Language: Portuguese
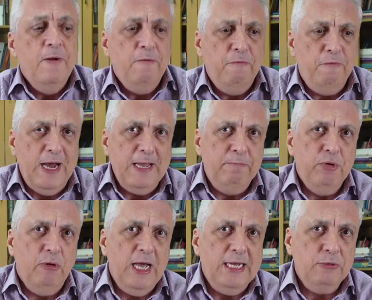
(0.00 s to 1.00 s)
vai para
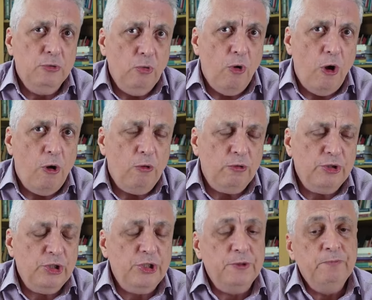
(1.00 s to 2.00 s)
o lado do
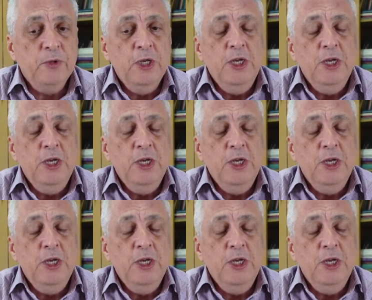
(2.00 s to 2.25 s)
Oct